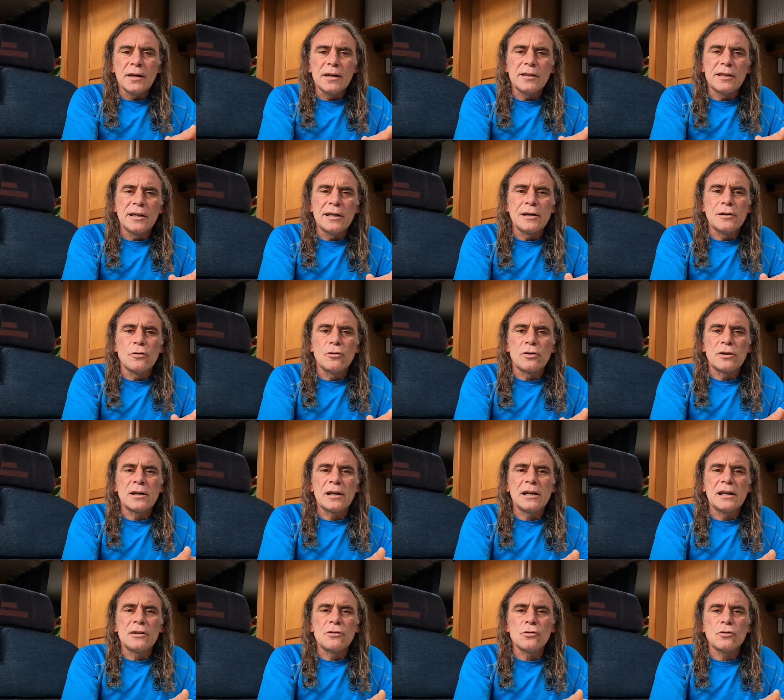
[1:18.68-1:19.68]
Y tenerlo en
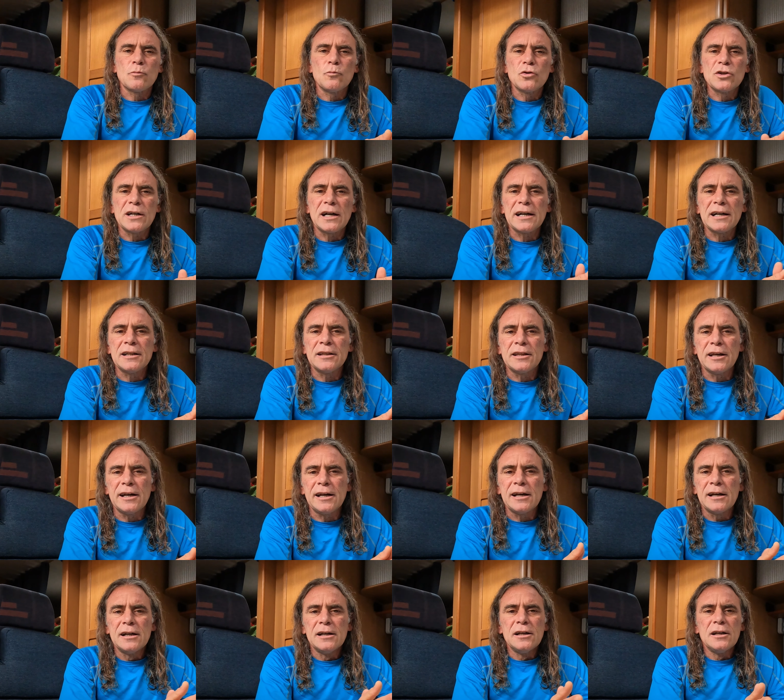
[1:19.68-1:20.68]
regla. Entonces mucha
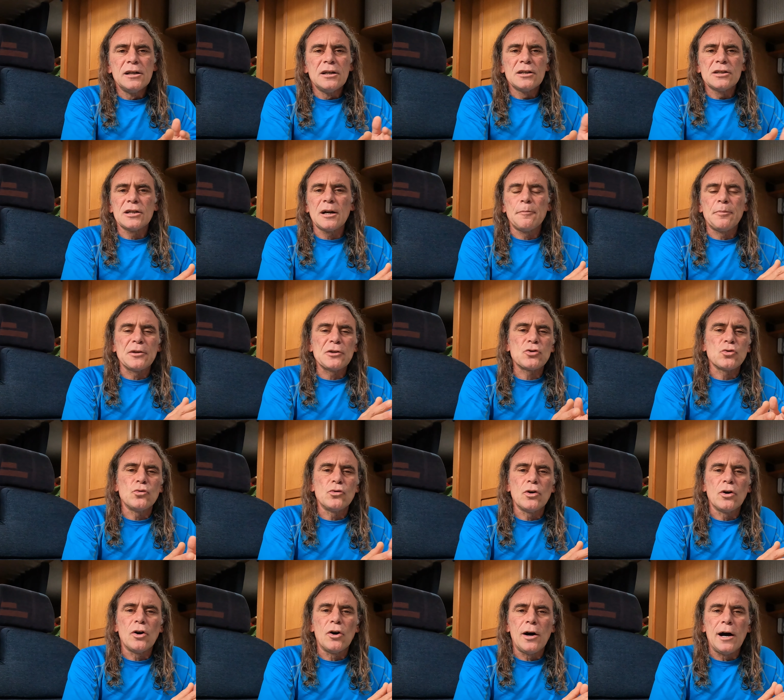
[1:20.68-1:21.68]
gente se
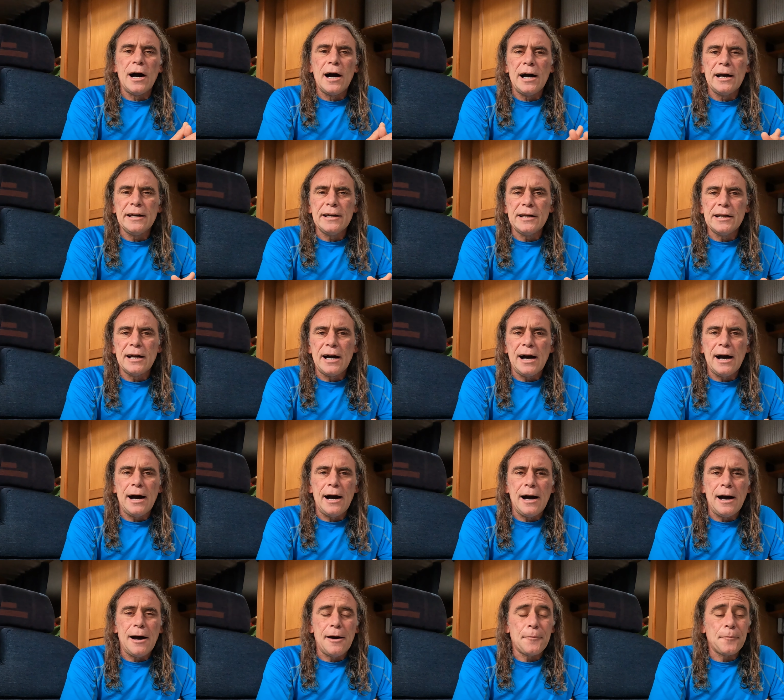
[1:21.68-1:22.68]
apresuró a ir
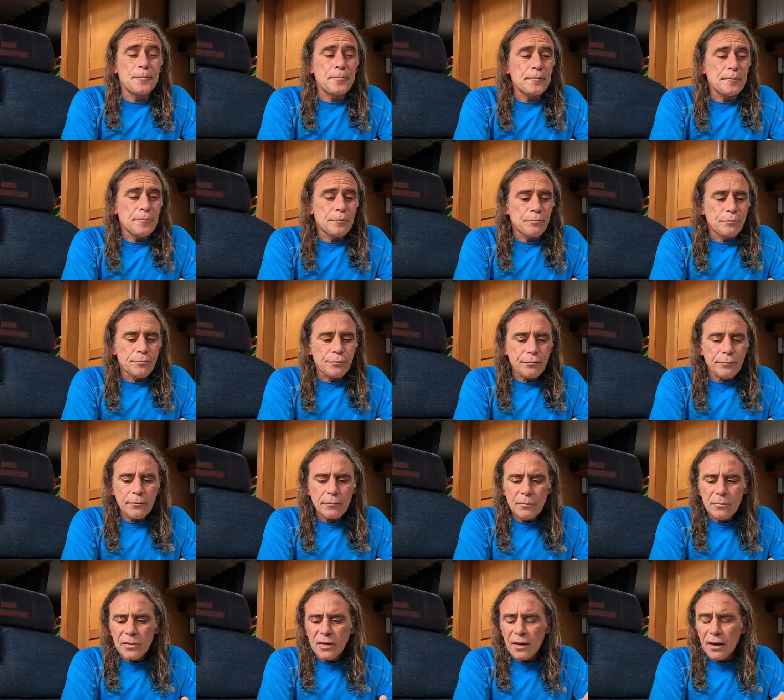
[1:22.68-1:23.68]
a,
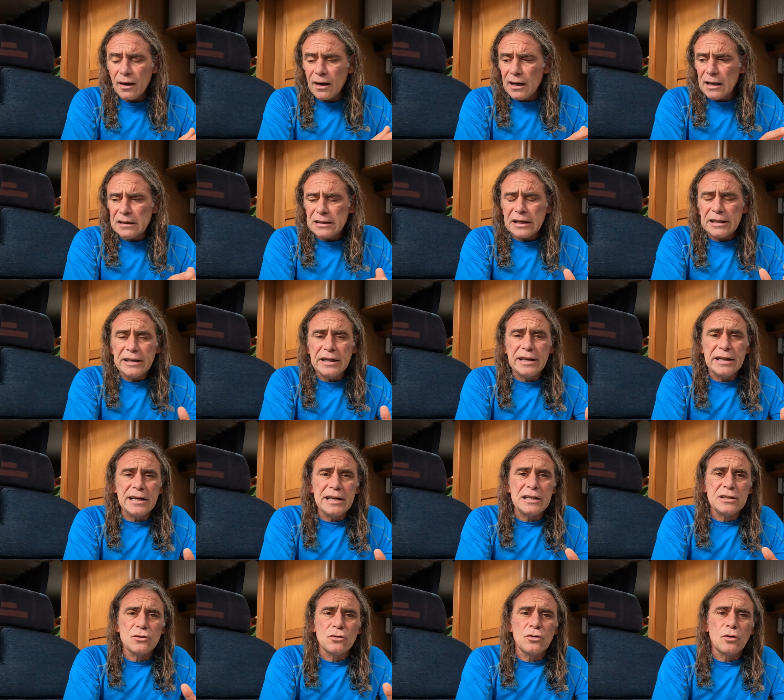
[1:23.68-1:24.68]
a
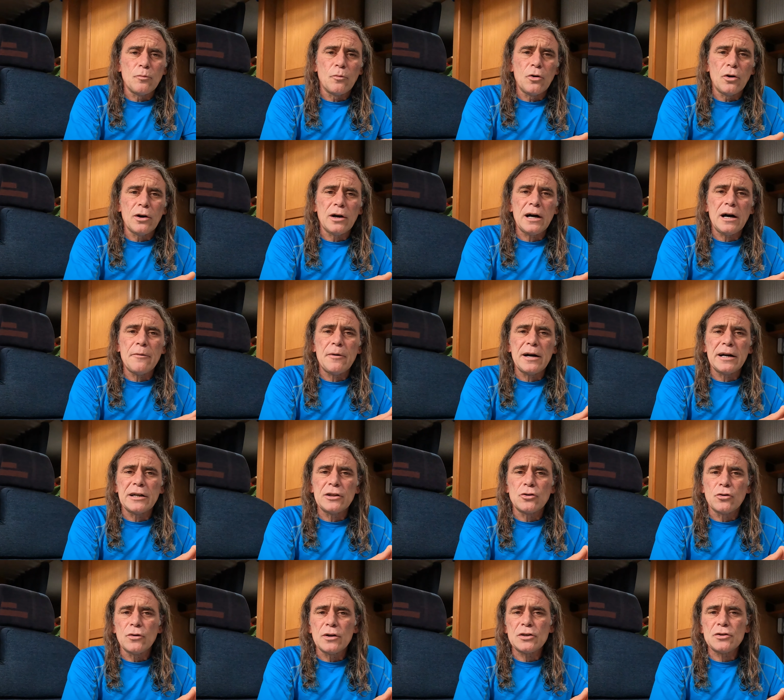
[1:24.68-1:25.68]
talleres donde homologaban
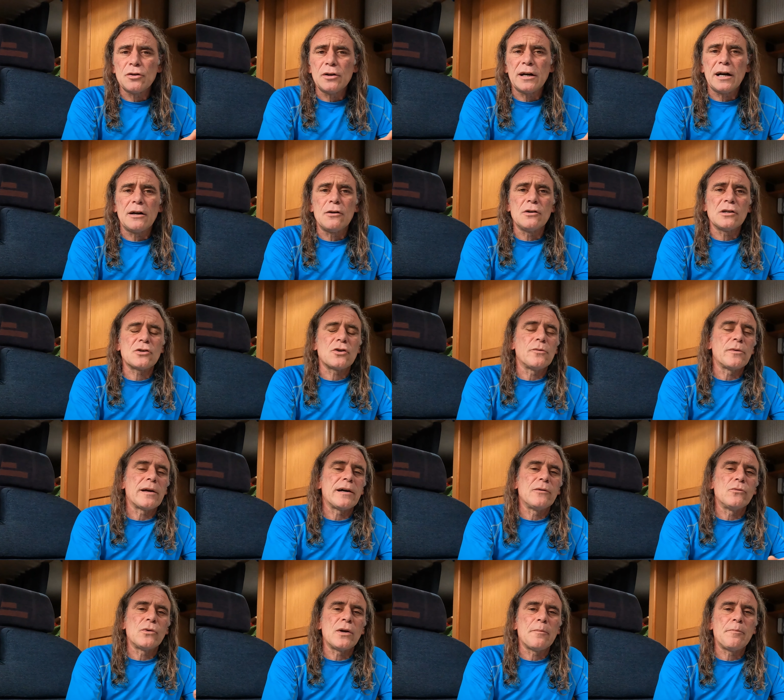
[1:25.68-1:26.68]
y todo eso, y claro, les
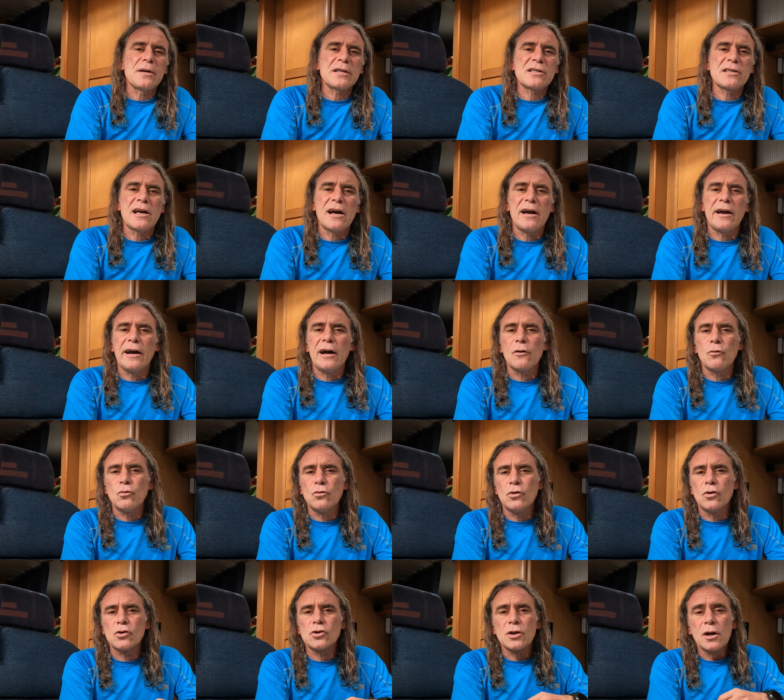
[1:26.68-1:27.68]
cobraban una pasta, en
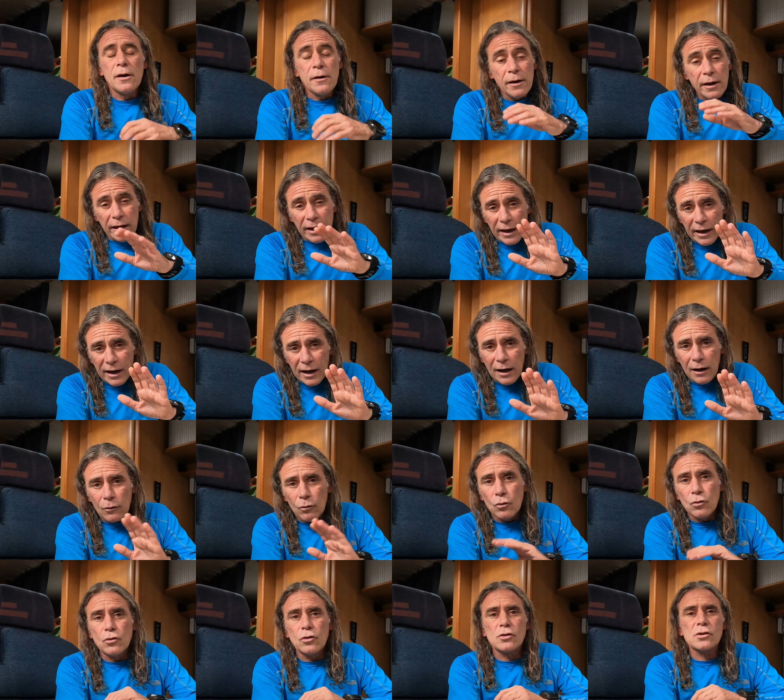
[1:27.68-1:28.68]
algunos en
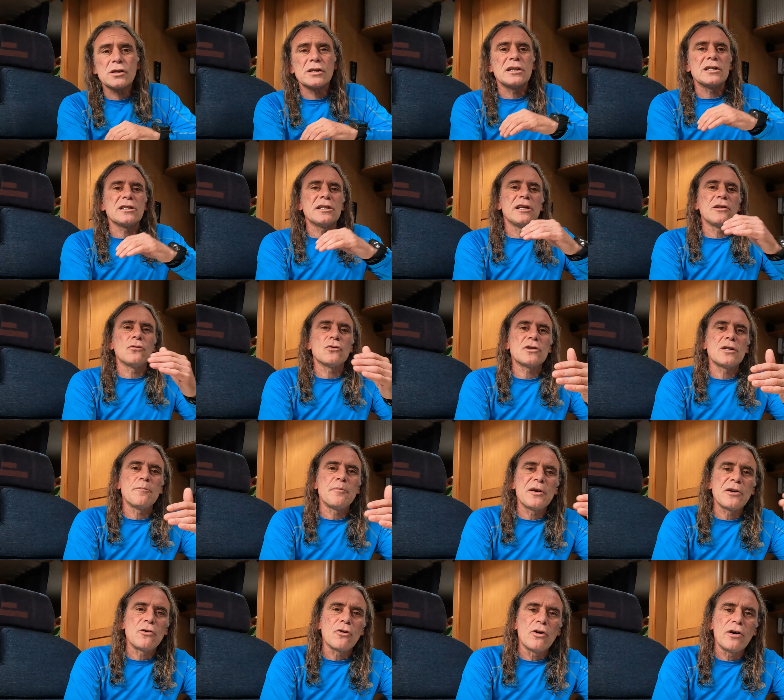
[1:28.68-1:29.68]
algunos 300 y
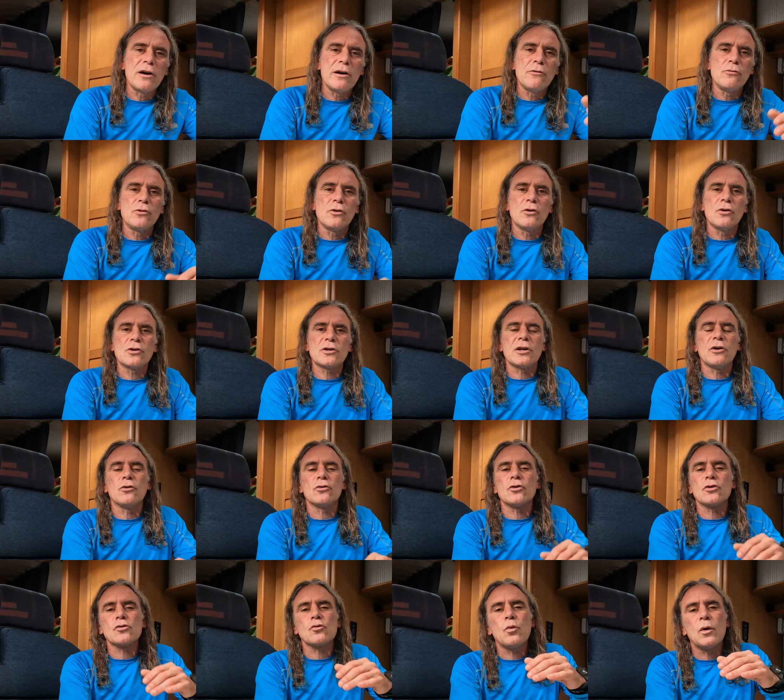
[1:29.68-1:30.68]
pico euros, en
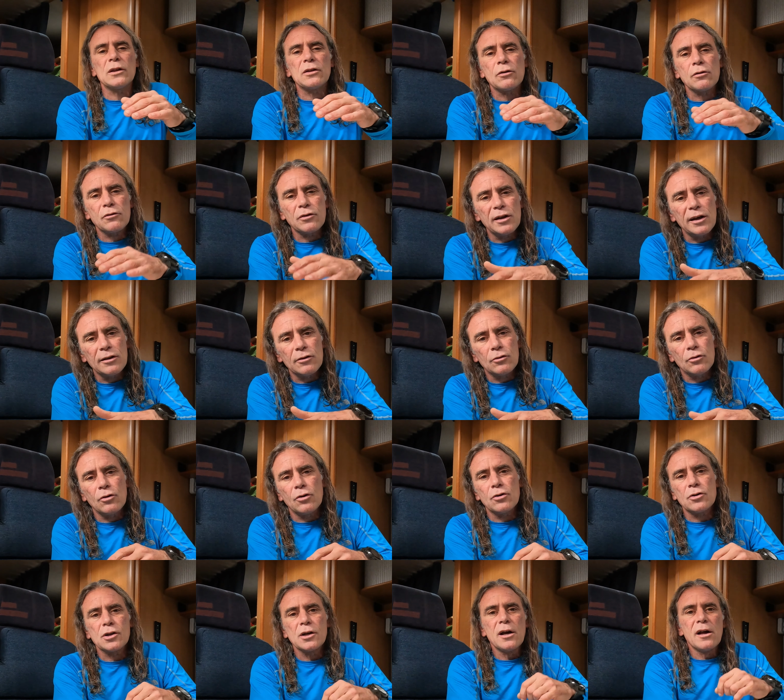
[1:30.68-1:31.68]
otros
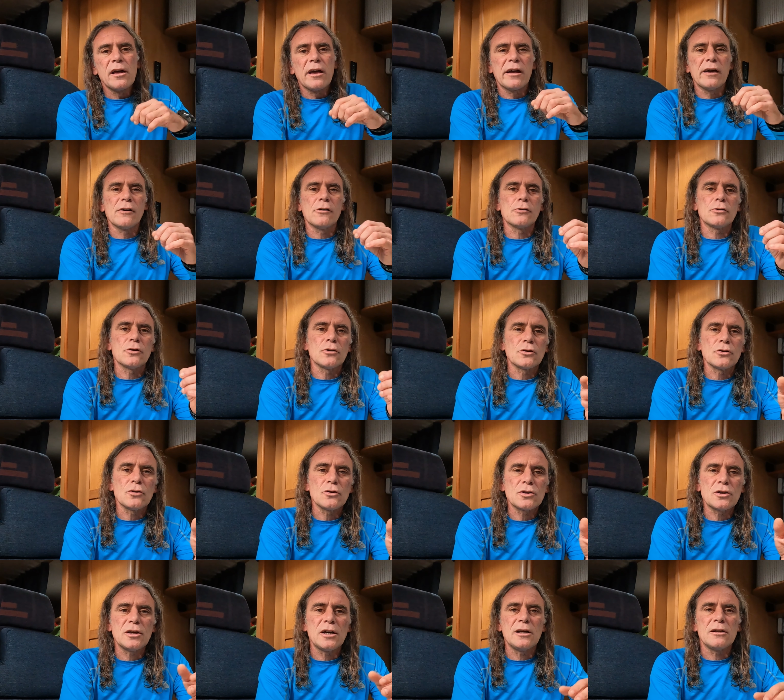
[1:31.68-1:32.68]
400, en otros
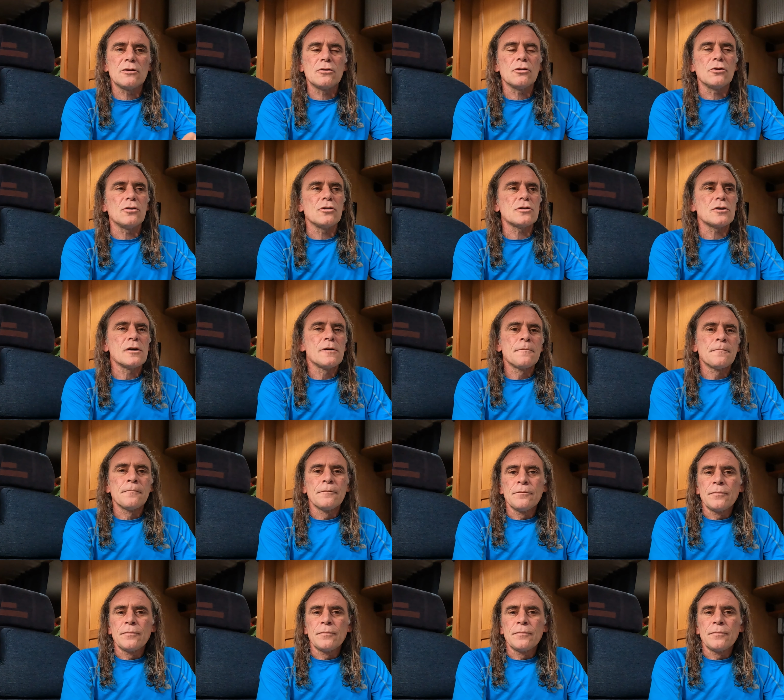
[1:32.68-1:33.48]
200